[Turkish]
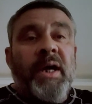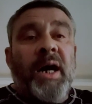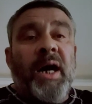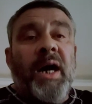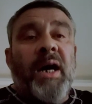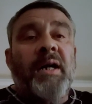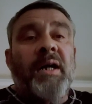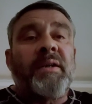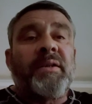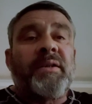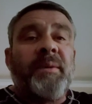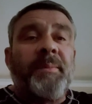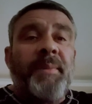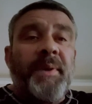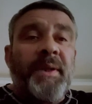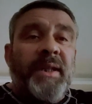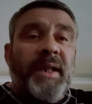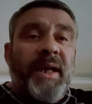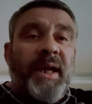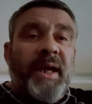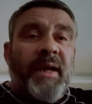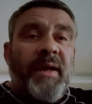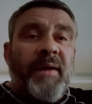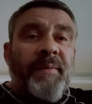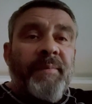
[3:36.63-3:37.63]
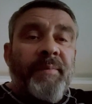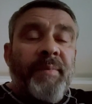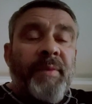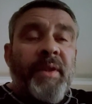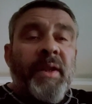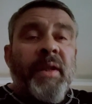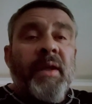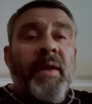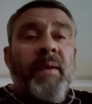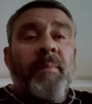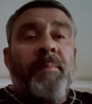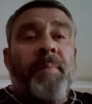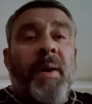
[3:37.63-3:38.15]
Artı bir de
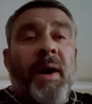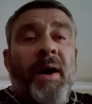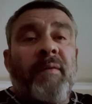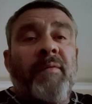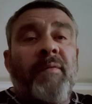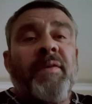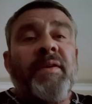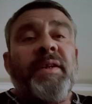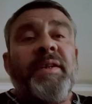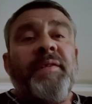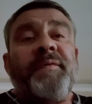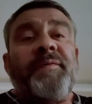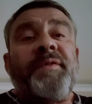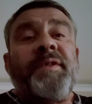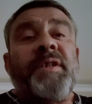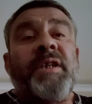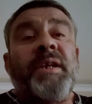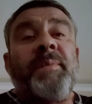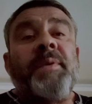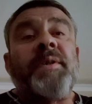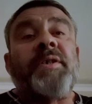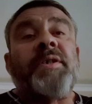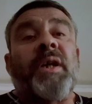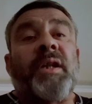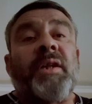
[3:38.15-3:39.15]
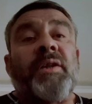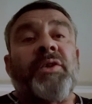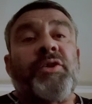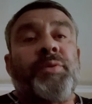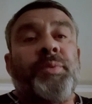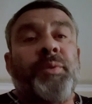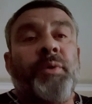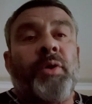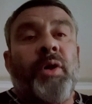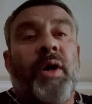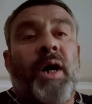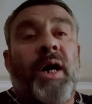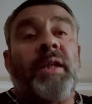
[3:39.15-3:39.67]
powerliftçi gibi
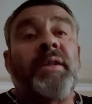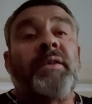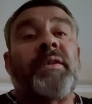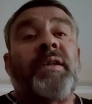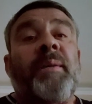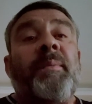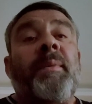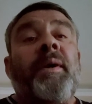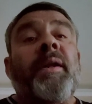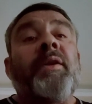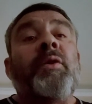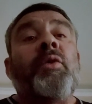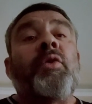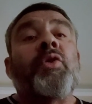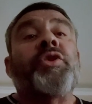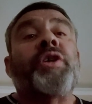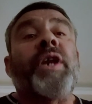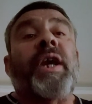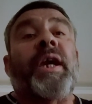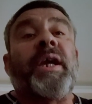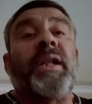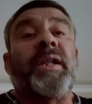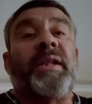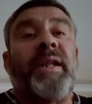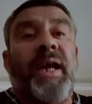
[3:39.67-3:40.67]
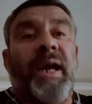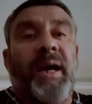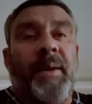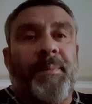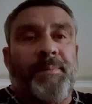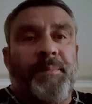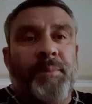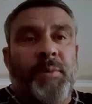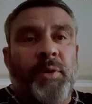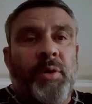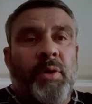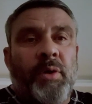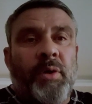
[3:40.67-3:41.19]
çalışmıyor. Antrenmanını o şekilde
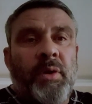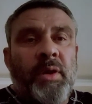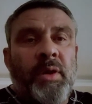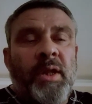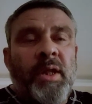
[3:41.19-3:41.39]
yapmıyor.